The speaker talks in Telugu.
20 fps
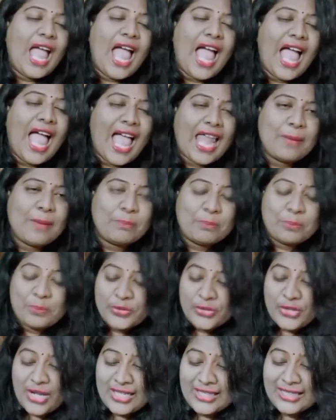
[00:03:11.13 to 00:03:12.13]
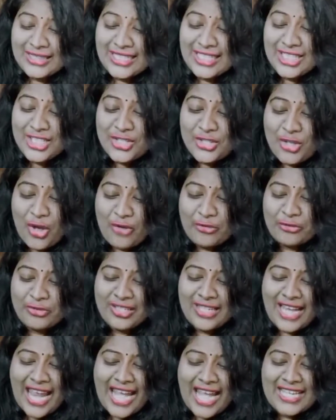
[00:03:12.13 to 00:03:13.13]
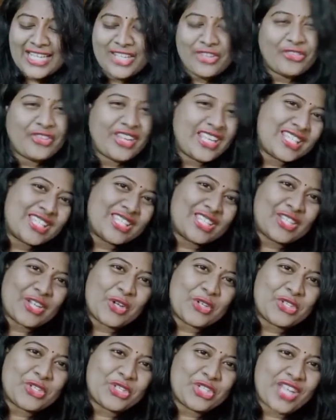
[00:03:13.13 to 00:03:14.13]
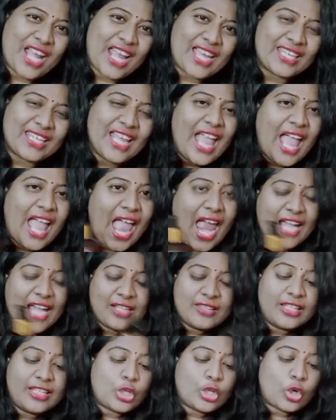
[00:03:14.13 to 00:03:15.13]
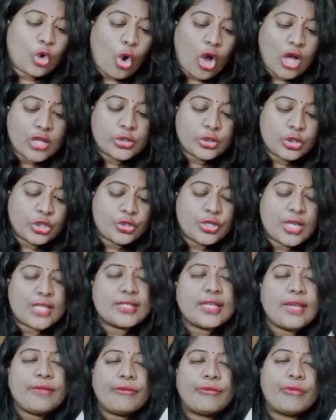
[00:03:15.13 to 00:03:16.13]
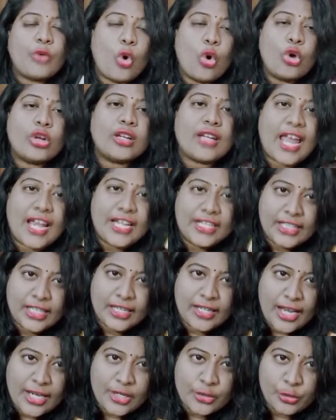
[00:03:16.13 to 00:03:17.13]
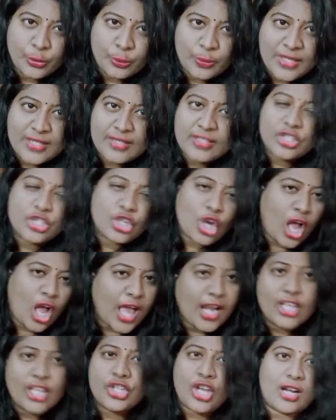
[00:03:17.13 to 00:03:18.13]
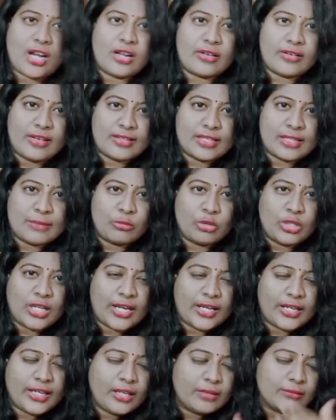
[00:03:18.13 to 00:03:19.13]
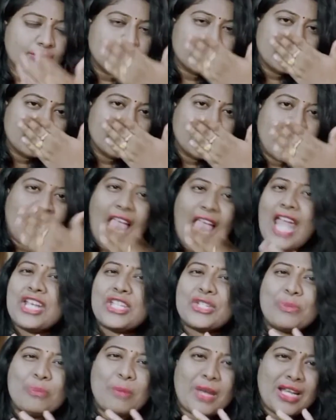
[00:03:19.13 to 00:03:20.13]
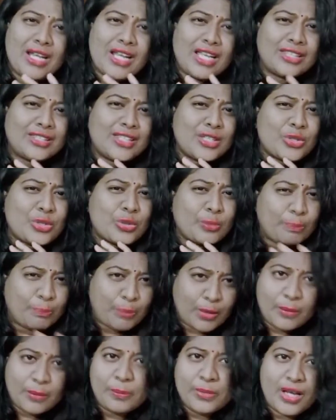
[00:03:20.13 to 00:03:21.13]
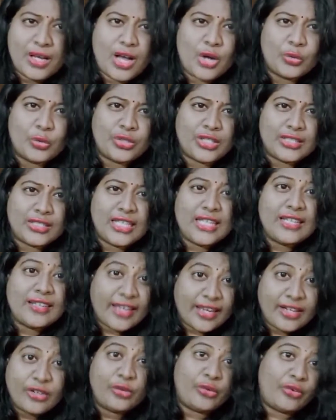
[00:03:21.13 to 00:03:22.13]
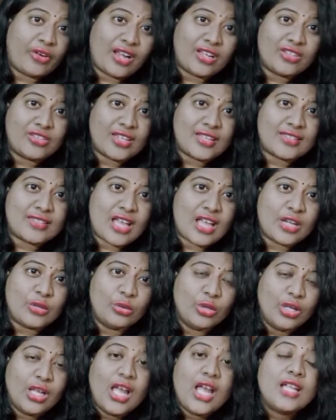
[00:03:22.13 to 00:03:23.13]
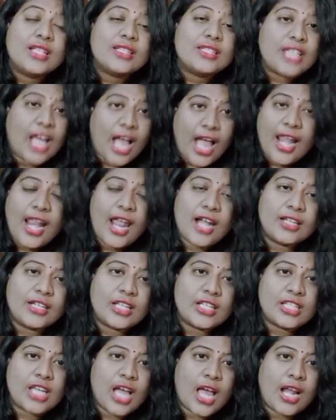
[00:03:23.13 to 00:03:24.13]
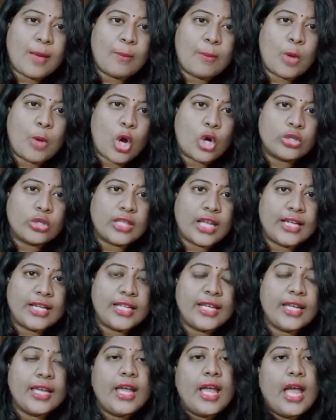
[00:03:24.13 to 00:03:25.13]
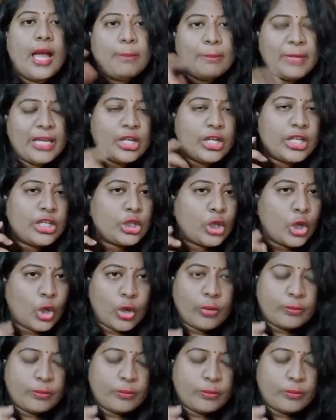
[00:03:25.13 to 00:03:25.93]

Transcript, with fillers: హెల్ప్ స్ట్రెంగ్ సాఫ్ట్ అండ్ రీస్టోర్ షైన్ అండ్ దీని కాస్ట్ వచ్చేసి ఫోర్ నైన్ రూపీస్ చాలా చాలా రీజనబుల్ అండి అండ్ స్మెల్ అయితే సూపర్బ్గా ఉంటుంది నేను ట్రై చేశాను చాలా అంటే చాలా బాగుందండి మీరు ఇందులో